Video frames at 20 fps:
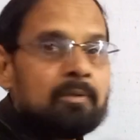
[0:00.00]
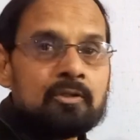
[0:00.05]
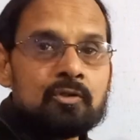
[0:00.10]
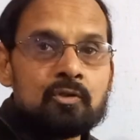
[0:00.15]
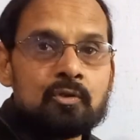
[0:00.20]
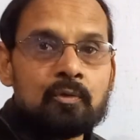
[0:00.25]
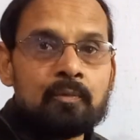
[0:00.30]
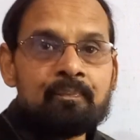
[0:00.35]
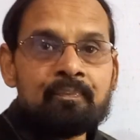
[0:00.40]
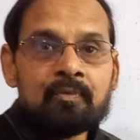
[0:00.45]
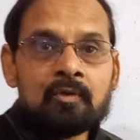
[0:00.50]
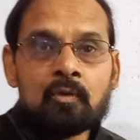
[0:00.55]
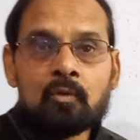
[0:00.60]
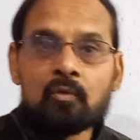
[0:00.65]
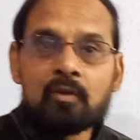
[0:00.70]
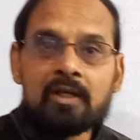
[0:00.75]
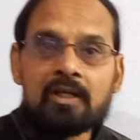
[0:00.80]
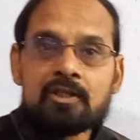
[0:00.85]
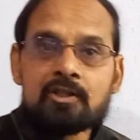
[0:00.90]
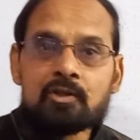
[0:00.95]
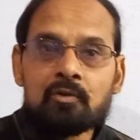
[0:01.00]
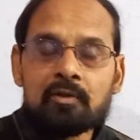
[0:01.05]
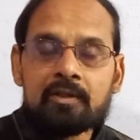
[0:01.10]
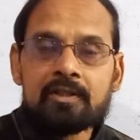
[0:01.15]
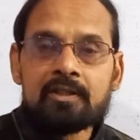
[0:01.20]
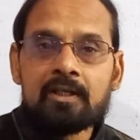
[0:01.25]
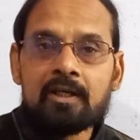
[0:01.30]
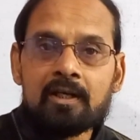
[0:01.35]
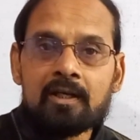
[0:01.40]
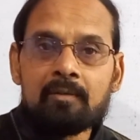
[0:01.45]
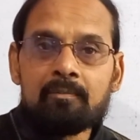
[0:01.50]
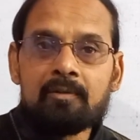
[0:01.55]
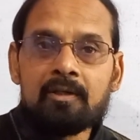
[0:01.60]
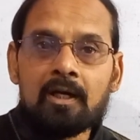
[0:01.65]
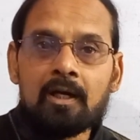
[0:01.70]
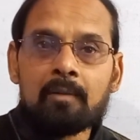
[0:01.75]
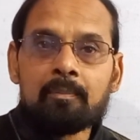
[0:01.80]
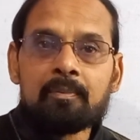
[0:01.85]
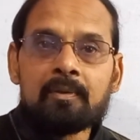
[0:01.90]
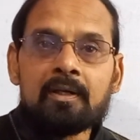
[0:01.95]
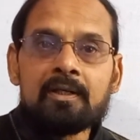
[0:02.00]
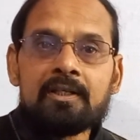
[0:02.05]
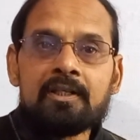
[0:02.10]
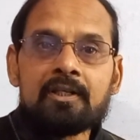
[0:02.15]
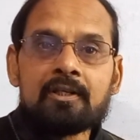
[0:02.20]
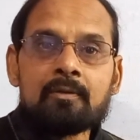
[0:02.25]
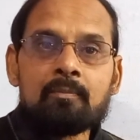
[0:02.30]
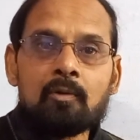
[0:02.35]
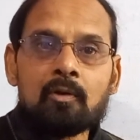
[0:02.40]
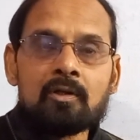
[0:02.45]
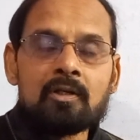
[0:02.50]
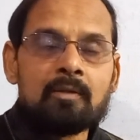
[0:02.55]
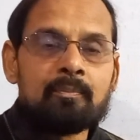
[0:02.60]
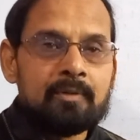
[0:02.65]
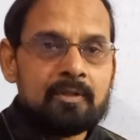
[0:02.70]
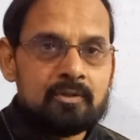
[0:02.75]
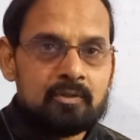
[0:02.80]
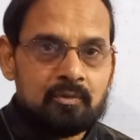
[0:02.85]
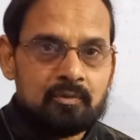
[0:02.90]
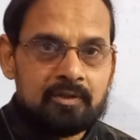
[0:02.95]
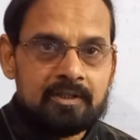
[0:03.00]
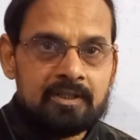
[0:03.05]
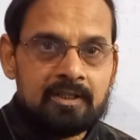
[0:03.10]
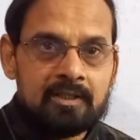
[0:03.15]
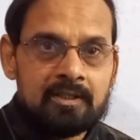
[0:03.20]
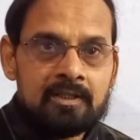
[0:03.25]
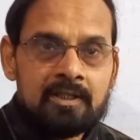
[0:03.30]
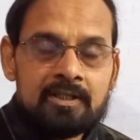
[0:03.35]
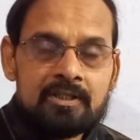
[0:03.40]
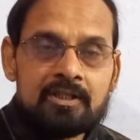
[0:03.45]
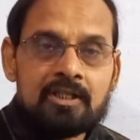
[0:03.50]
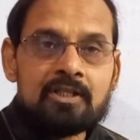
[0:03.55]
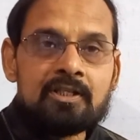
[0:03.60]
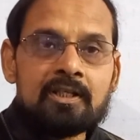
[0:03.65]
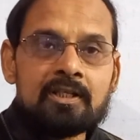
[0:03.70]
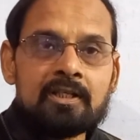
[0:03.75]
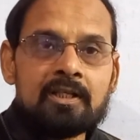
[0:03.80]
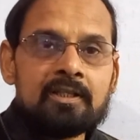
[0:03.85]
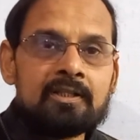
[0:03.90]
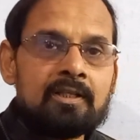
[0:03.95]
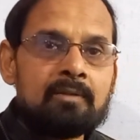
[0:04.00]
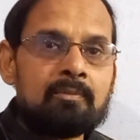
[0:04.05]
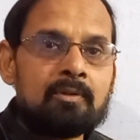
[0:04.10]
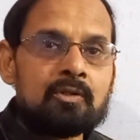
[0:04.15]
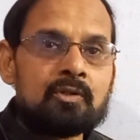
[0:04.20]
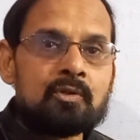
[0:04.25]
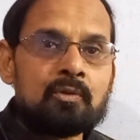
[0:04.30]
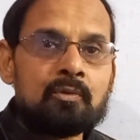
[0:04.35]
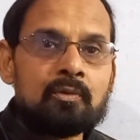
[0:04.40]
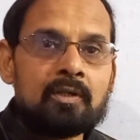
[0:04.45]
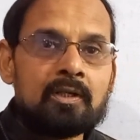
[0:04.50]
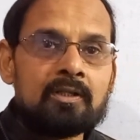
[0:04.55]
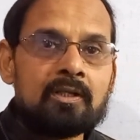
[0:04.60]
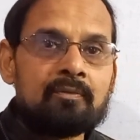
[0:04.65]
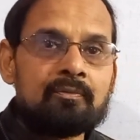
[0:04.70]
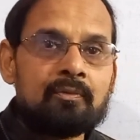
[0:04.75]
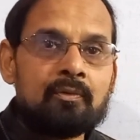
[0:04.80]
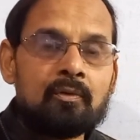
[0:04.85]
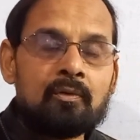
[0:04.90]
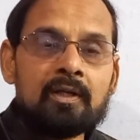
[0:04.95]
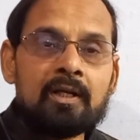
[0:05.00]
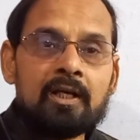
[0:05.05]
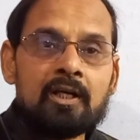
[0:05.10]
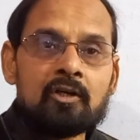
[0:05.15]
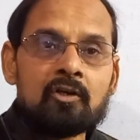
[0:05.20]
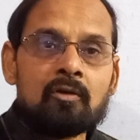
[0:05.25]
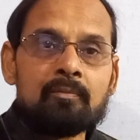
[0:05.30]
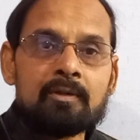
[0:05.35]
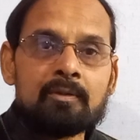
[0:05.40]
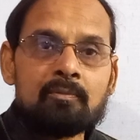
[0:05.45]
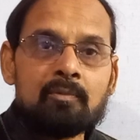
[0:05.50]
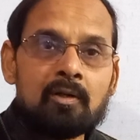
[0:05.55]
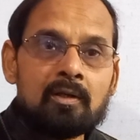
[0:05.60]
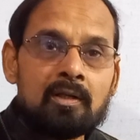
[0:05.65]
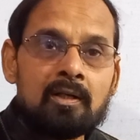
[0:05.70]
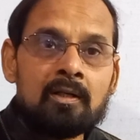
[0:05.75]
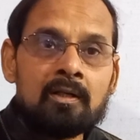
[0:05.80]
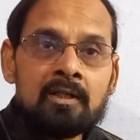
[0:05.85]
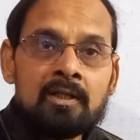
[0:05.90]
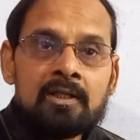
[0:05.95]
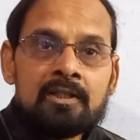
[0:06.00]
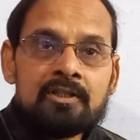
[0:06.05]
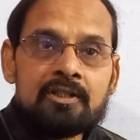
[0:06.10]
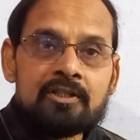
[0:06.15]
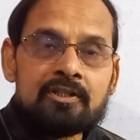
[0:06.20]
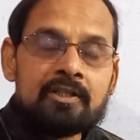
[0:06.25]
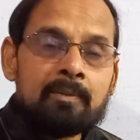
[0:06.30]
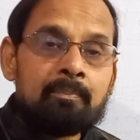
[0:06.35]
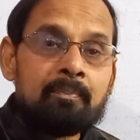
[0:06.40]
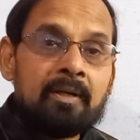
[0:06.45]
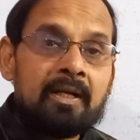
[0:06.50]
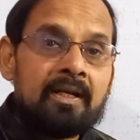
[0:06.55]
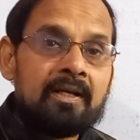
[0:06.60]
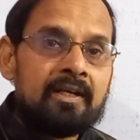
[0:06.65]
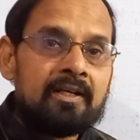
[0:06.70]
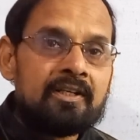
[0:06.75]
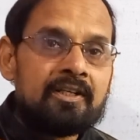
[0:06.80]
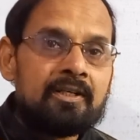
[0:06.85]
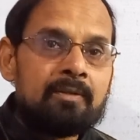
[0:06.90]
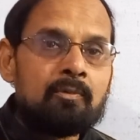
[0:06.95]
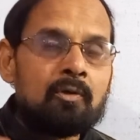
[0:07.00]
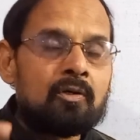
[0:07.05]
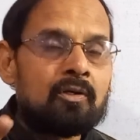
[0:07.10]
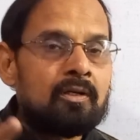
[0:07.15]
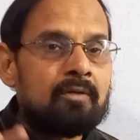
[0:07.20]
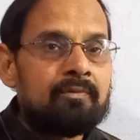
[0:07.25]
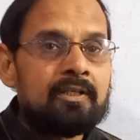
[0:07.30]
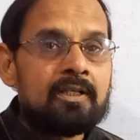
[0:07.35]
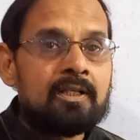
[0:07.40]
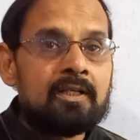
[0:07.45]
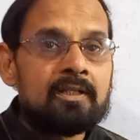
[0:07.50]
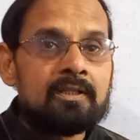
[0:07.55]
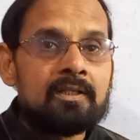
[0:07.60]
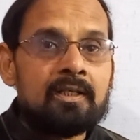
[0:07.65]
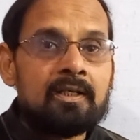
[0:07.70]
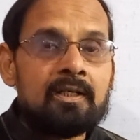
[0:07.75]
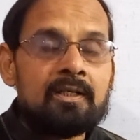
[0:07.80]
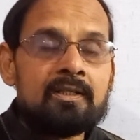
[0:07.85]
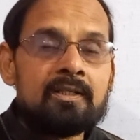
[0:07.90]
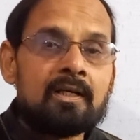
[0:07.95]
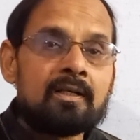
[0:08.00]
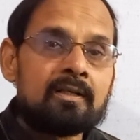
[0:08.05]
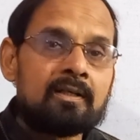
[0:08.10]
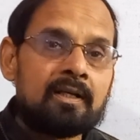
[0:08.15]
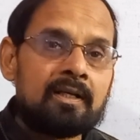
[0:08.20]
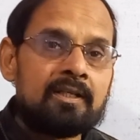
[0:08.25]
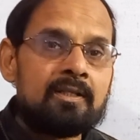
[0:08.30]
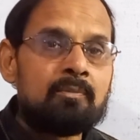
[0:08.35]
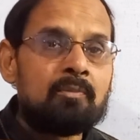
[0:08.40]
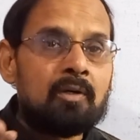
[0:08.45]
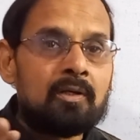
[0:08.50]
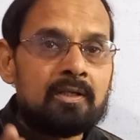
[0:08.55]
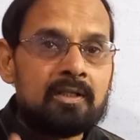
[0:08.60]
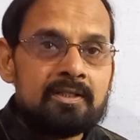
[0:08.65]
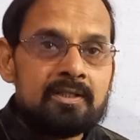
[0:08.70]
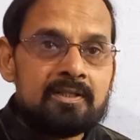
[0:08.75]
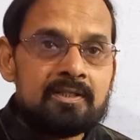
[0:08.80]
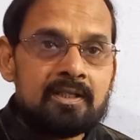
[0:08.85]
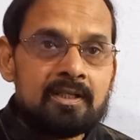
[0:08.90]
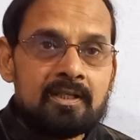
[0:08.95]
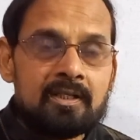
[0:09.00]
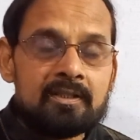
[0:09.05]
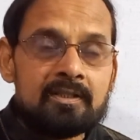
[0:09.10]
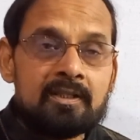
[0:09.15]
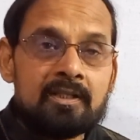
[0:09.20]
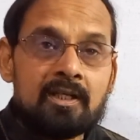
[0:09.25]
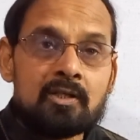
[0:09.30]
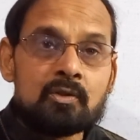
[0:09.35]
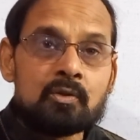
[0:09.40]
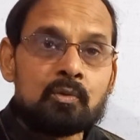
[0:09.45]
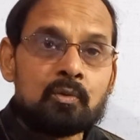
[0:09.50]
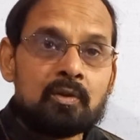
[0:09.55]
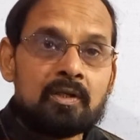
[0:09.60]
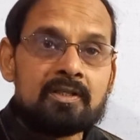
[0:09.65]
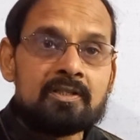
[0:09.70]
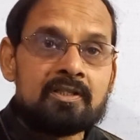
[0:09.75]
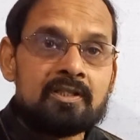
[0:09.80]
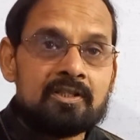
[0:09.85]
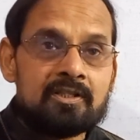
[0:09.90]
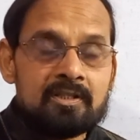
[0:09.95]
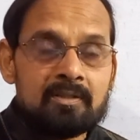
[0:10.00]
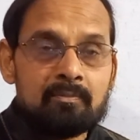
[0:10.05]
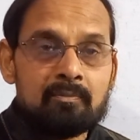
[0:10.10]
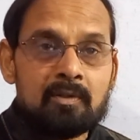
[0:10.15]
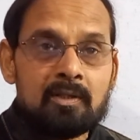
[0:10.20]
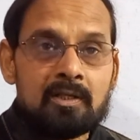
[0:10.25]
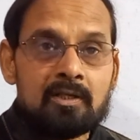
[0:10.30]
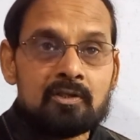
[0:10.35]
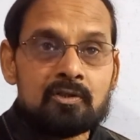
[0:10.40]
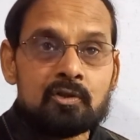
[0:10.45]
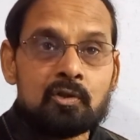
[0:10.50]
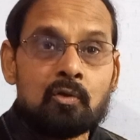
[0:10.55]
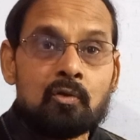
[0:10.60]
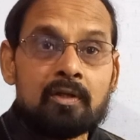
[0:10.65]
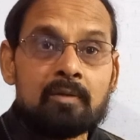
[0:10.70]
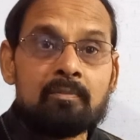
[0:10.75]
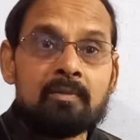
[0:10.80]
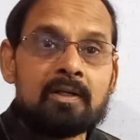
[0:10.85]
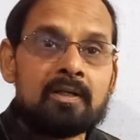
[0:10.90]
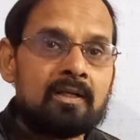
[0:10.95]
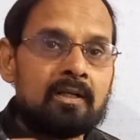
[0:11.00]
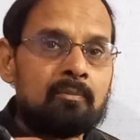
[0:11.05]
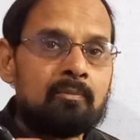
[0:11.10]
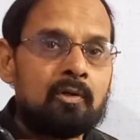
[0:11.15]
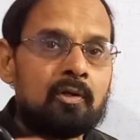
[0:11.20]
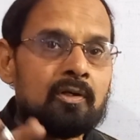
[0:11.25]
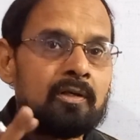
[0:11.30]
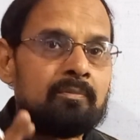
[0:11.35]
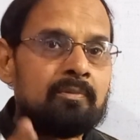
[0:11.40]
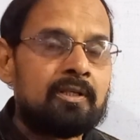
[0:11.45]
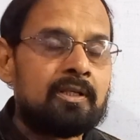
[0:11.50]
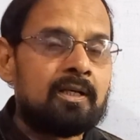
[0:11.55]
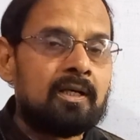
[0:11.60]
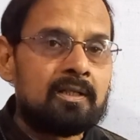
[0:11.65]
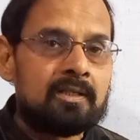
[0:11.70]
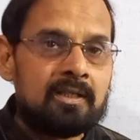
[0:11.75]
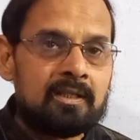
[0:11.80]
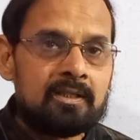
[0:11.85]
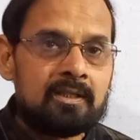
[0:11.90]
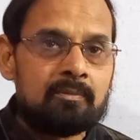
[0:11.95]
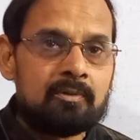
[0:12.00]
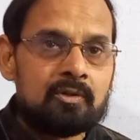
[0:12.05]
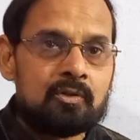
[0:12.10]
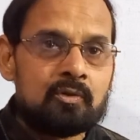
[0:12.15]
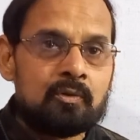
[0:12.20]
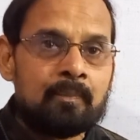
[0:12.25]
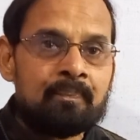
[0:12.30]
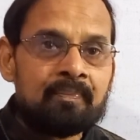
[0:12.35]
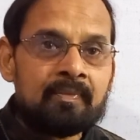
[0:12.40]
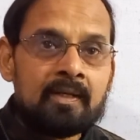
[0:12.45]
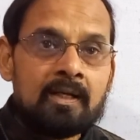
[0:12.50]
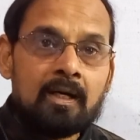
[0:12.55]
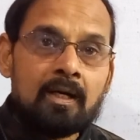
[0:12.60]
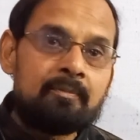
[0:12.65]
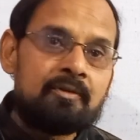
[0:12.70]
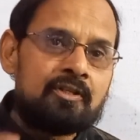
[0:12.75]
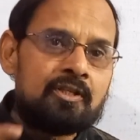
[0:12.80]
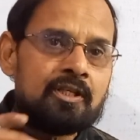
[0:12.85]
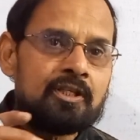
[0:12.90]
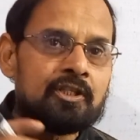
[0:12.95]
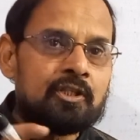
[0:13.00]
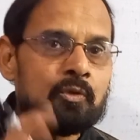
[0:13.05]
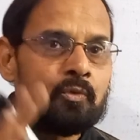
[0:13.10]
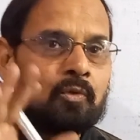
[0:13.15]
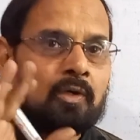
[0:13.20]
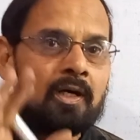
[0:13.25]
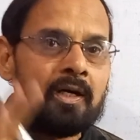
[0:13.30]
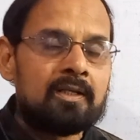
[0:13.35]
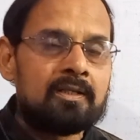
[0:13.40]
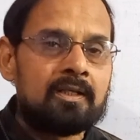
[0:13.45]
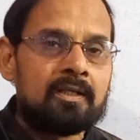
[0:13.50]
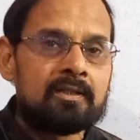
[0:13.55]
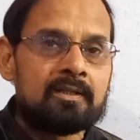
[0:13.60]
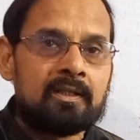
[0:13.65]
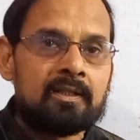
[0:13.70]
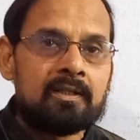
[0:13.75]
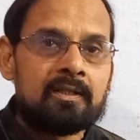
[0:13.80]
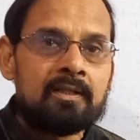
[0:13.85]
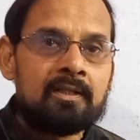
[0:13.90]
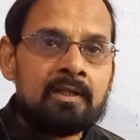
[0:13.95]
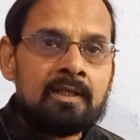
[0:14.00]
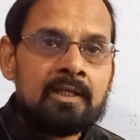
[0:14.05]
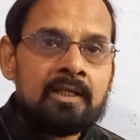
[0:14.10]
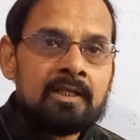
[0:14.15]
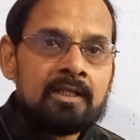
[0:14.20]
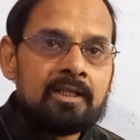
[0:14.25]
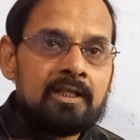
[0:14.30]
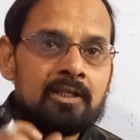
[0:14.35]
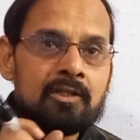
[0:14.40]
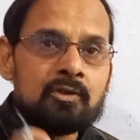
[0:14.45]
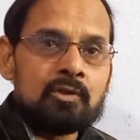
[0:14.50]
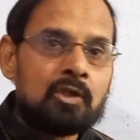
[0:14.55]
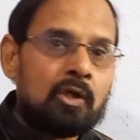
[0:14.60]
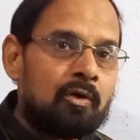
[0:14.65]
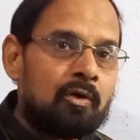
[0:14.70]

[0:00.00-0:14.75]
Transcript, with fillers: ने बच्चों 1911 में अपना एक मॉडल प्रस्तुत किया जिसे कहते हैं बच्चों रदरफोर्ड एटॉमिक मॉडल जिसे प्लेनेटरी मॉडल भी कहते हैं या ग्रही मॉडल जिसे कहते हैं या सोलर सिस्टम मॉडल मंडल मॉडल भी कहा जाता है बच्चों अब इसे क्यों कहा जाता है कि